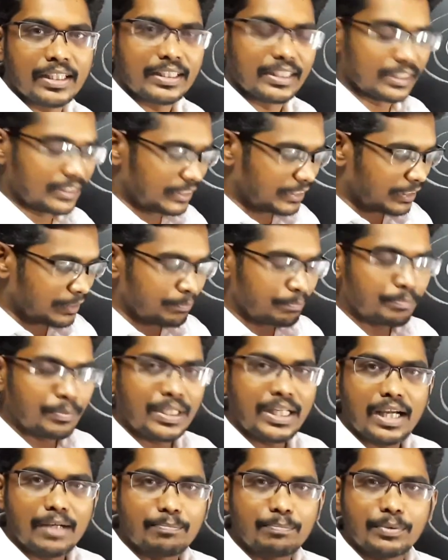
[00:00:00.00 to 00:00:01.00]
இட்ஸ் சிம்ப்ளி
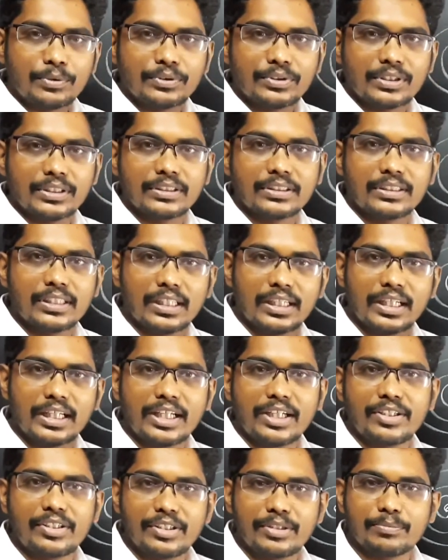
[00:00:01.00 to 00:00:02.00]
அப்போசஸ் த
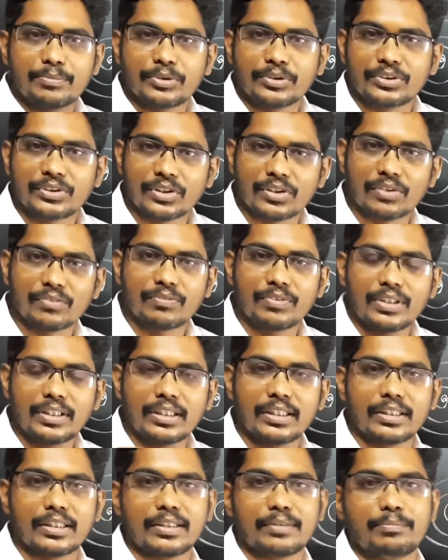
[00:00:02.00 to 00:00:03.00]
ரிலேட்டிவ் மோஷன் ஆஃப் த
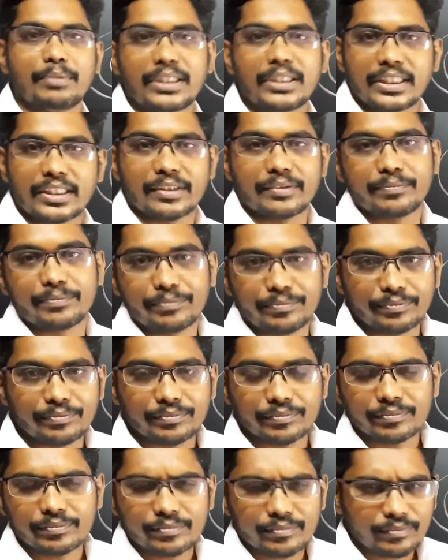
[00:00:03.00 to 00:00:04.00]
மெட்டல்
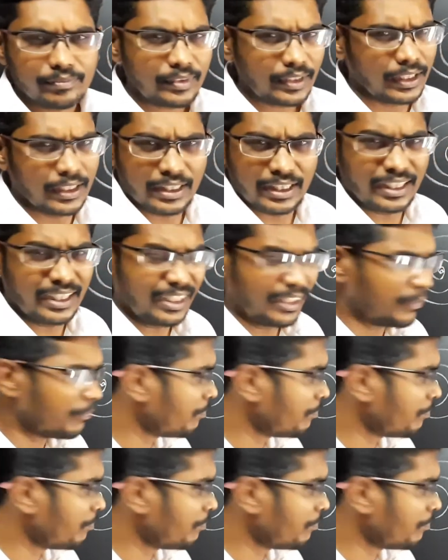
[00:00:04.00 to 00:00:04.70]
கிளியர்